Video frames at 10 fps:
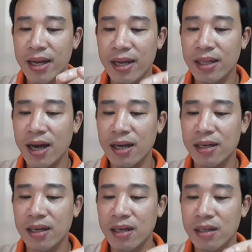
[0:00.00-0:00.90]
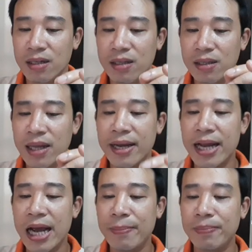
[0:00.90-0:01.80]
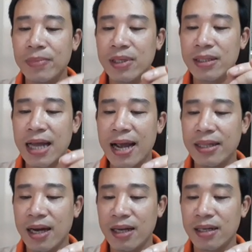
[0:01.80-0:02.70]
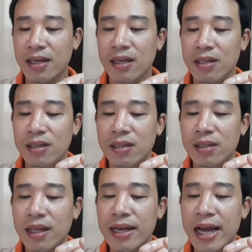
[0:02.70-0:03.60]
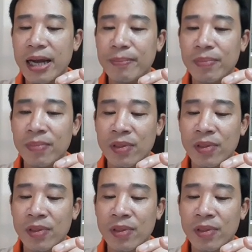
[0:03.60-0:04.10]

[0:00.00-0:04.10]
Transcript: Hỷ Thần hướng Tây Nam, Tài Thần hướng Tây Nam.